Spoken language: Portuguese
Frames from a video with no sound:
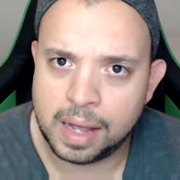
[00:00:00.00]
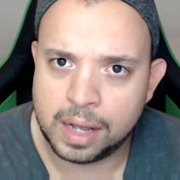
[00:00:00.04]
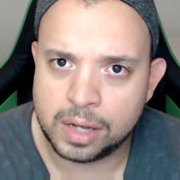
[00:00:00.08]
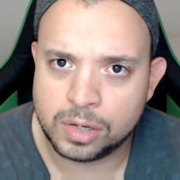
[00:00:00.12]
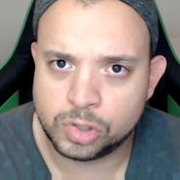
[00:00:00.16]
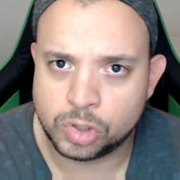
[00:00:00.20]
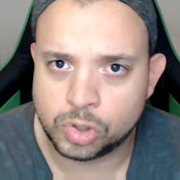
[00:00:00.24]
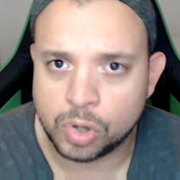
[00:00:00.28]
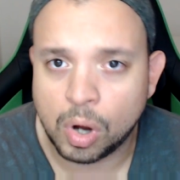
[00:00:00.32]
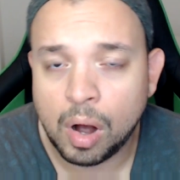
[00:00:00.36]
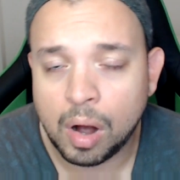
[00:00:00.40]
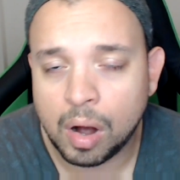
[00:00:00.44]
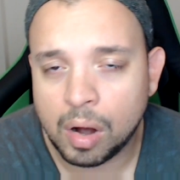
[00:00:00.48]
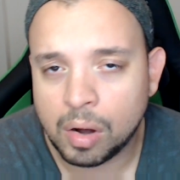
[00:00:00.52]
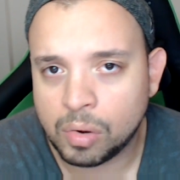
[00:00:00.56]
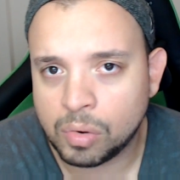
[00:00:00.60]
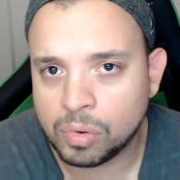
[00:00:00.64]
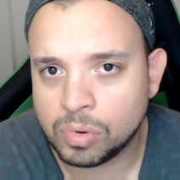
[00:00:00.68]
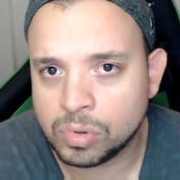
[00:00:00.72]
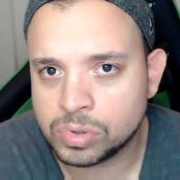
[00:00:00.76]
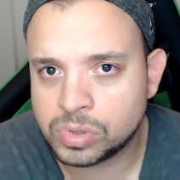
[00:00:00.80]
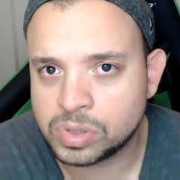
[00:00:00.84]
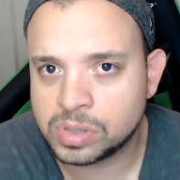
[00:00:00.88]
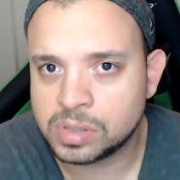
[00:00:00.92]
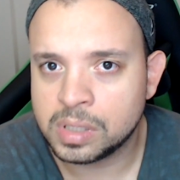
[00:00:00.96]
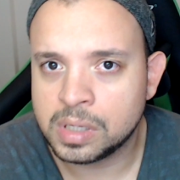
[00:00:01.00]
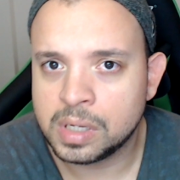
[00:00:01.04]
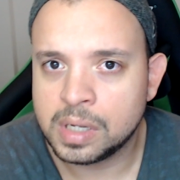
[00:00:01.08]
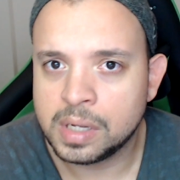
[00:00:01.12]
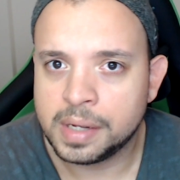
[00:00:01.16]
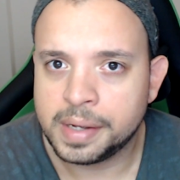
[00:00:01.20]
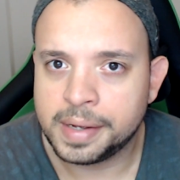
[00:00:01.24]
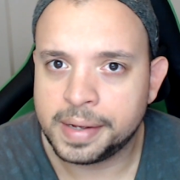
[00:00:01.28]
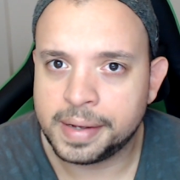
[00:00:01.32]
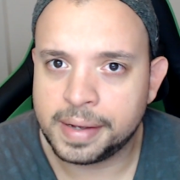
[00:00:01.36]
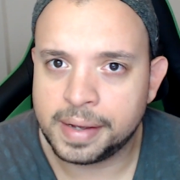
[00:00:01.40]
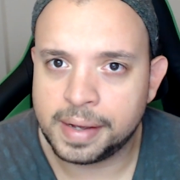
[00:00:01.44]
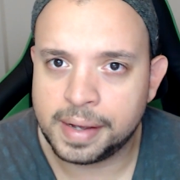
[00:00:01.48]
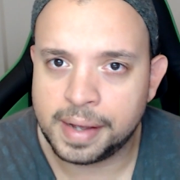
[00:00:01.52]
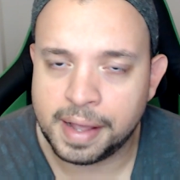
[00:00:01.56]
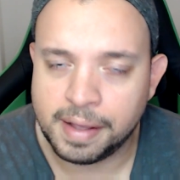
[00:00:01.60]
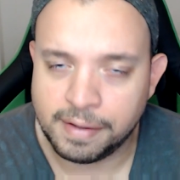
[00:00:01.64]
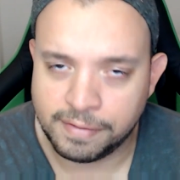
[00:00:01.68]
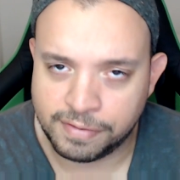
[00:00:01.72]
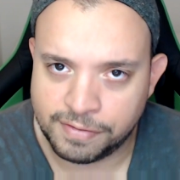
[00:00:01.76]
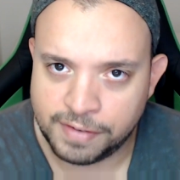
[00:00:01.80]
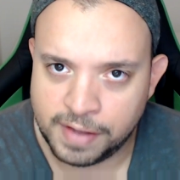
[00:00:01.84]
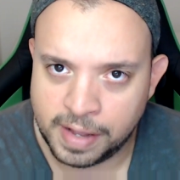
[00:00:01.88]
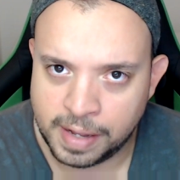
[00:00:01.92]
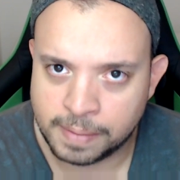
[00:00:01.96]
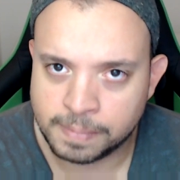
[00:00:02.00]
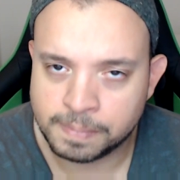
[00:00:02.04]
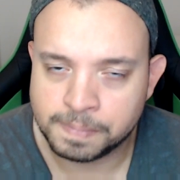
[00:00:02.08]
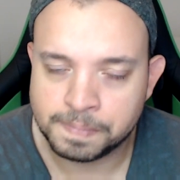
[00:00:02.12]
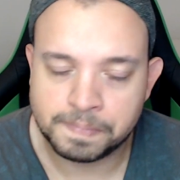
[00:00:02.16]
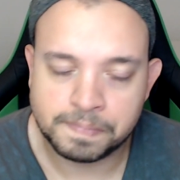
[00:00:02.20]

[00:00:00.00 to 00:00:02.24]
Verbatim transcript: uh, jogos, uh, enfim.